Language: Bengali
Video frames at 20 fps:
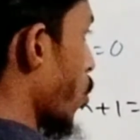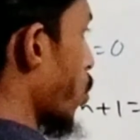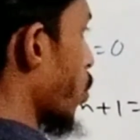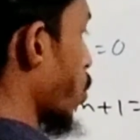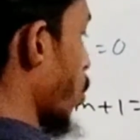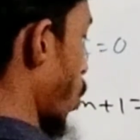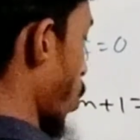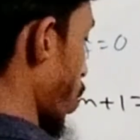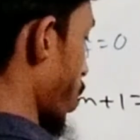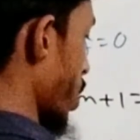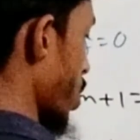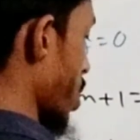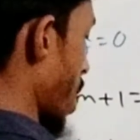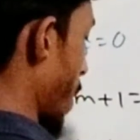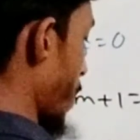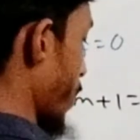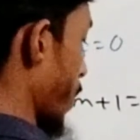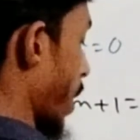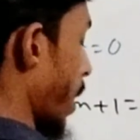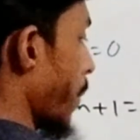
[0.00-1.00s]
গুণ করে দিই
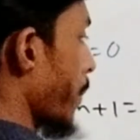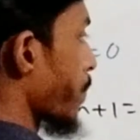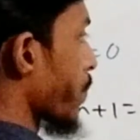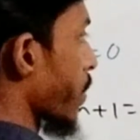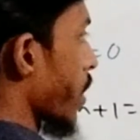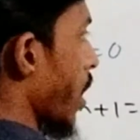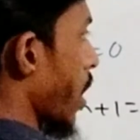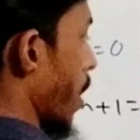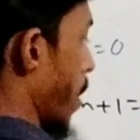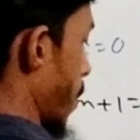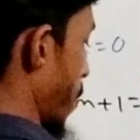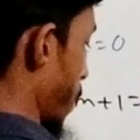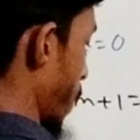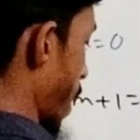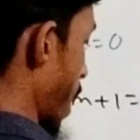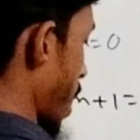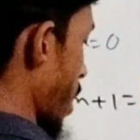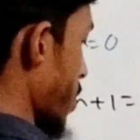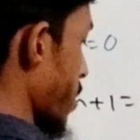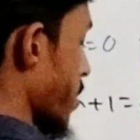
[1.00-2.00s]
সামনে
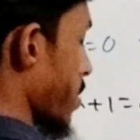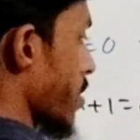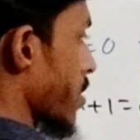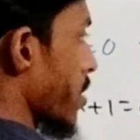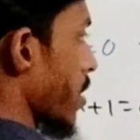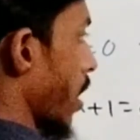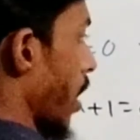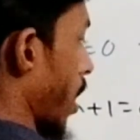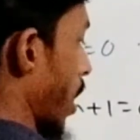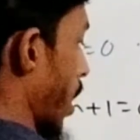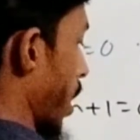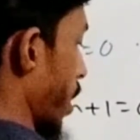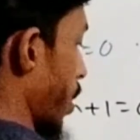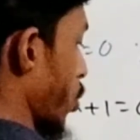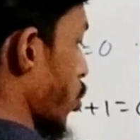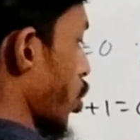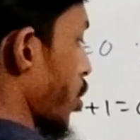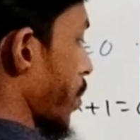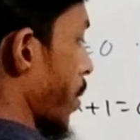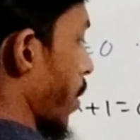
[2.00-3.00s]
প্লাস
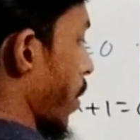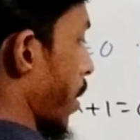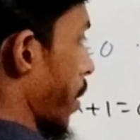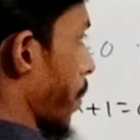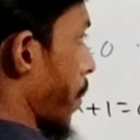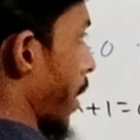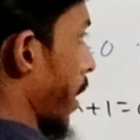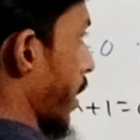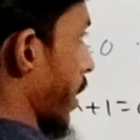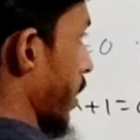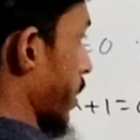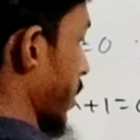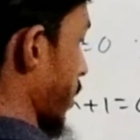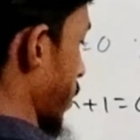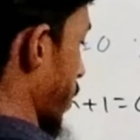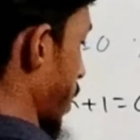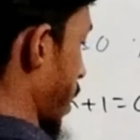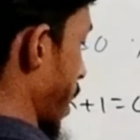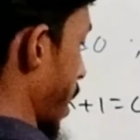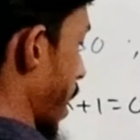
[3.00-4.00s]
e to the power minus
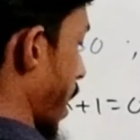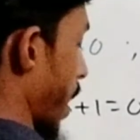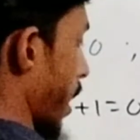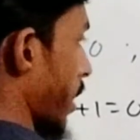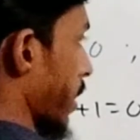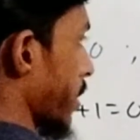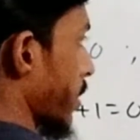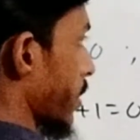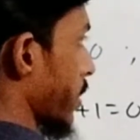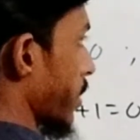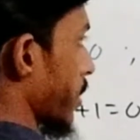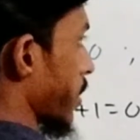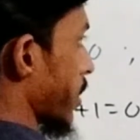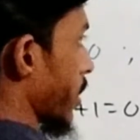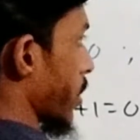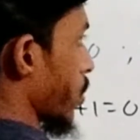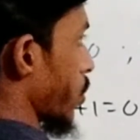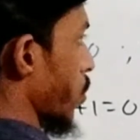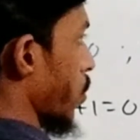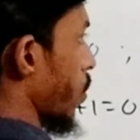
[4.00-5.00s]
x
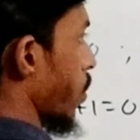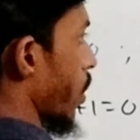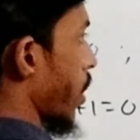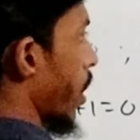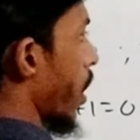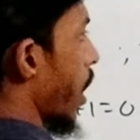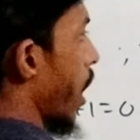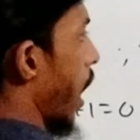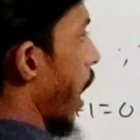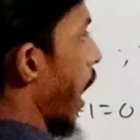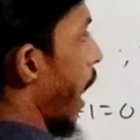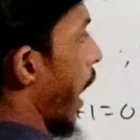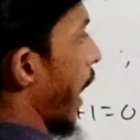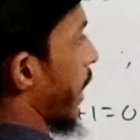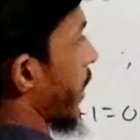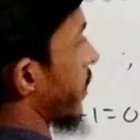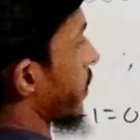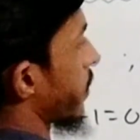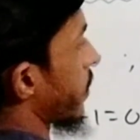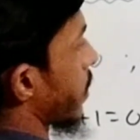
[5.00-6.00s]
c2
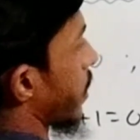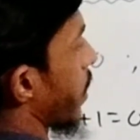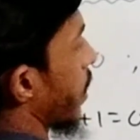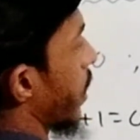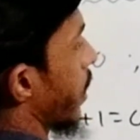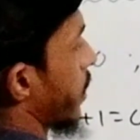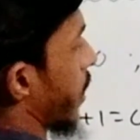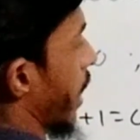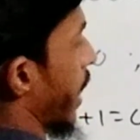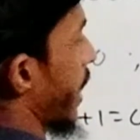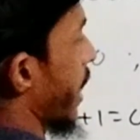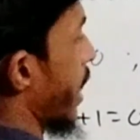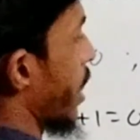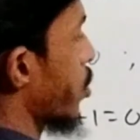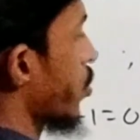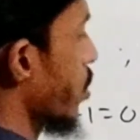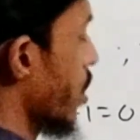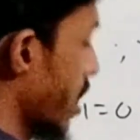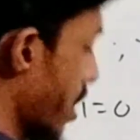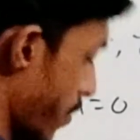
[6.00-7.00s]
x তাহলে
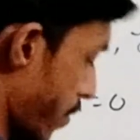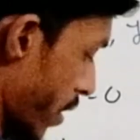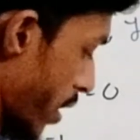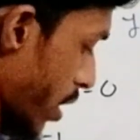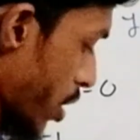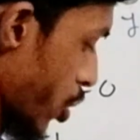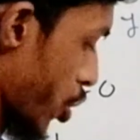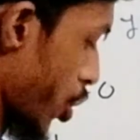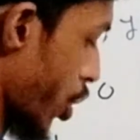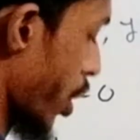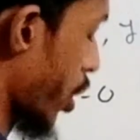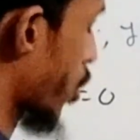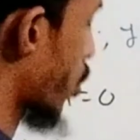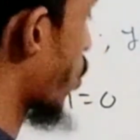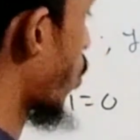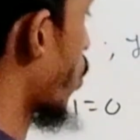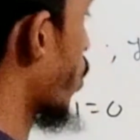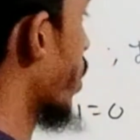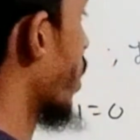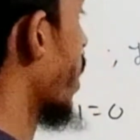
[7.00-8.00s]
এটাকে যদি ডিফারেন্সিয়েট
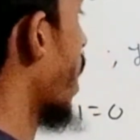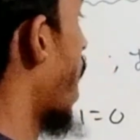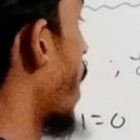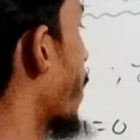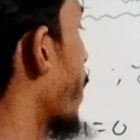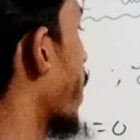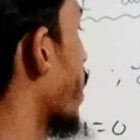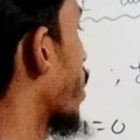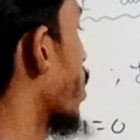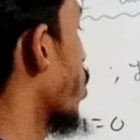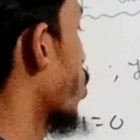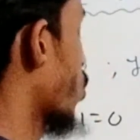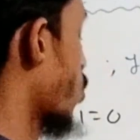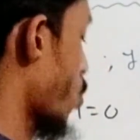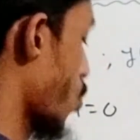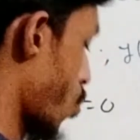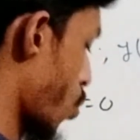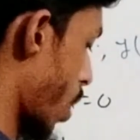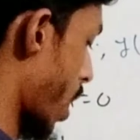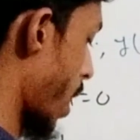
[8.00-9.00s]
করি আমরা কিন্তু